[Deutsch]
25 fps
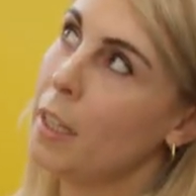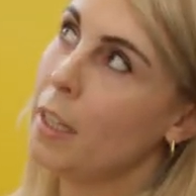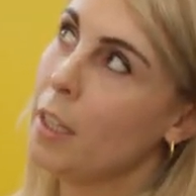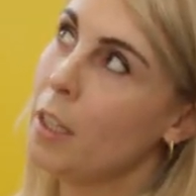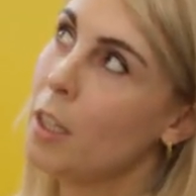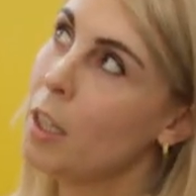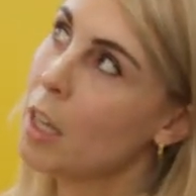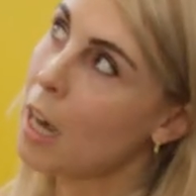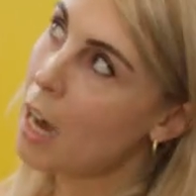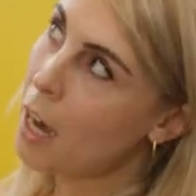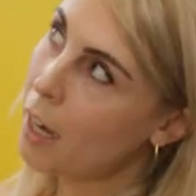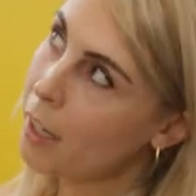
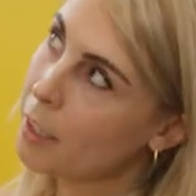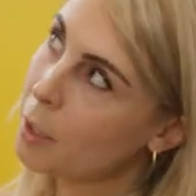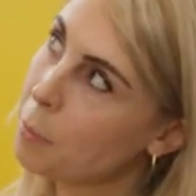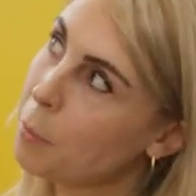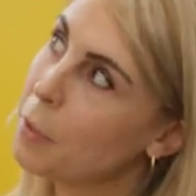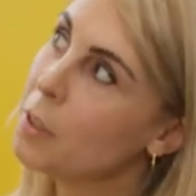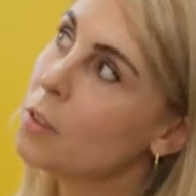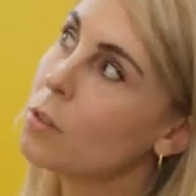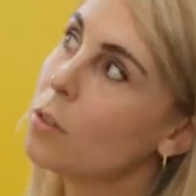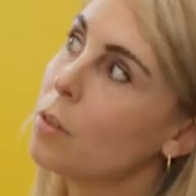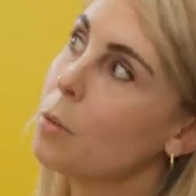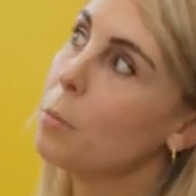ja, ich
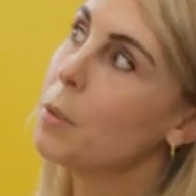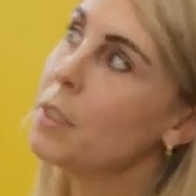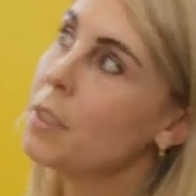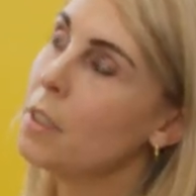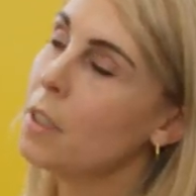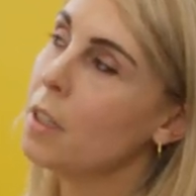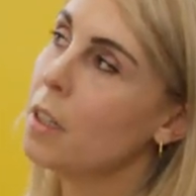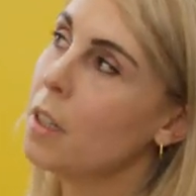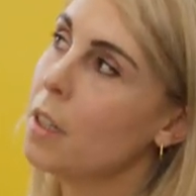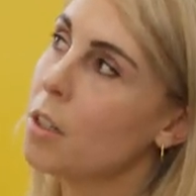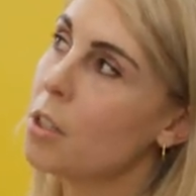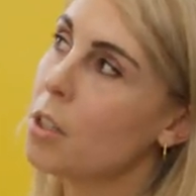bin so ein
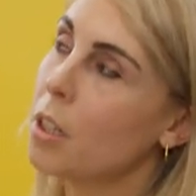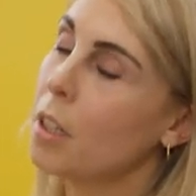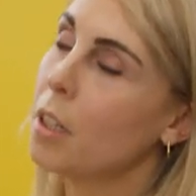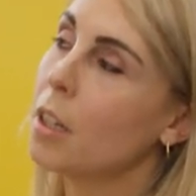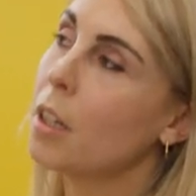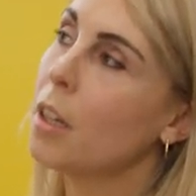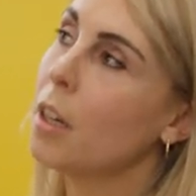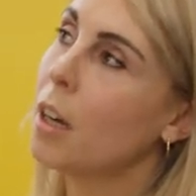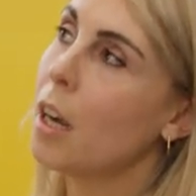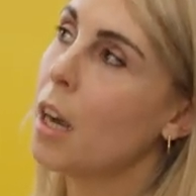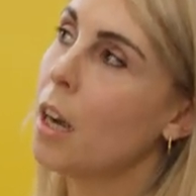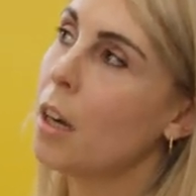bisschen den Schritt
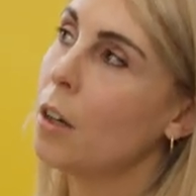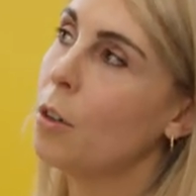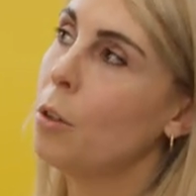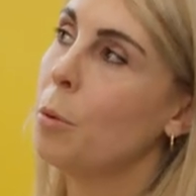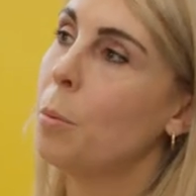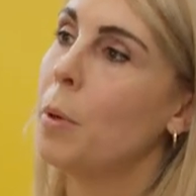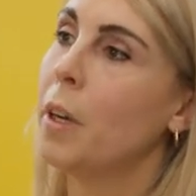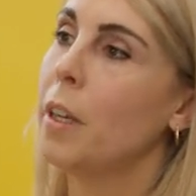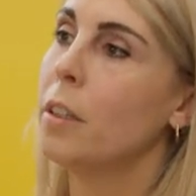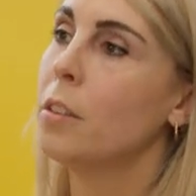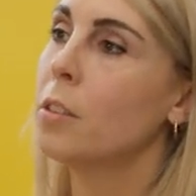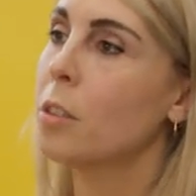gegangen
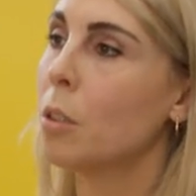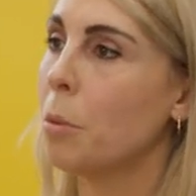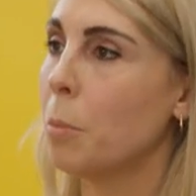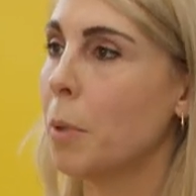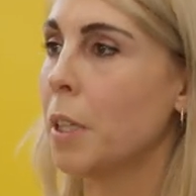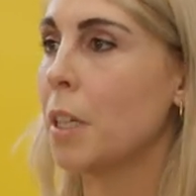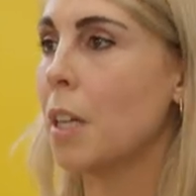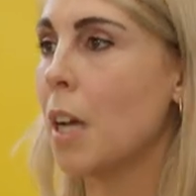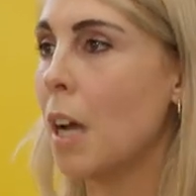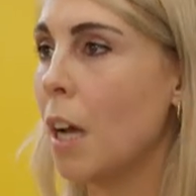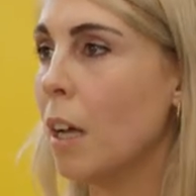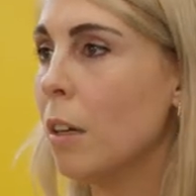über
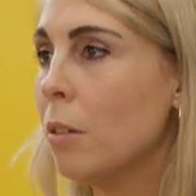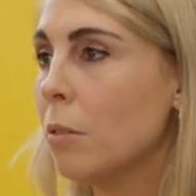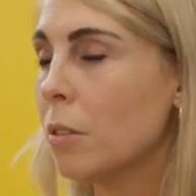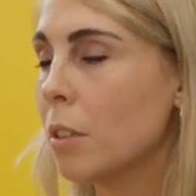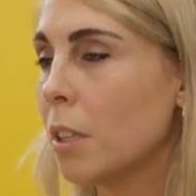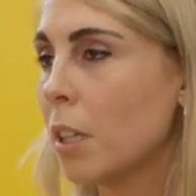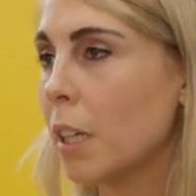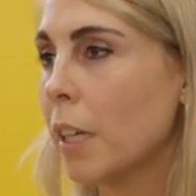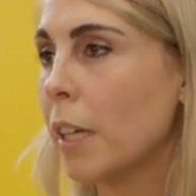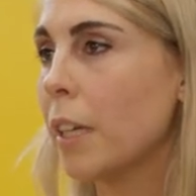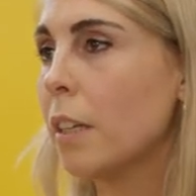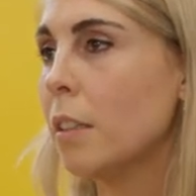
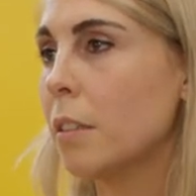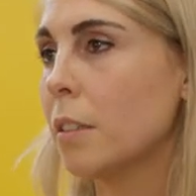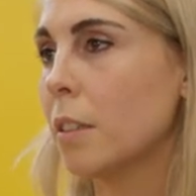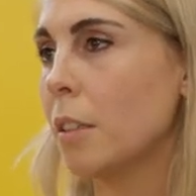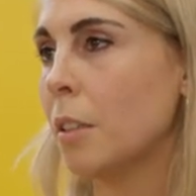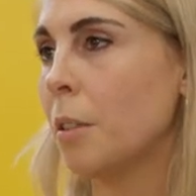Instrumentalunterricht.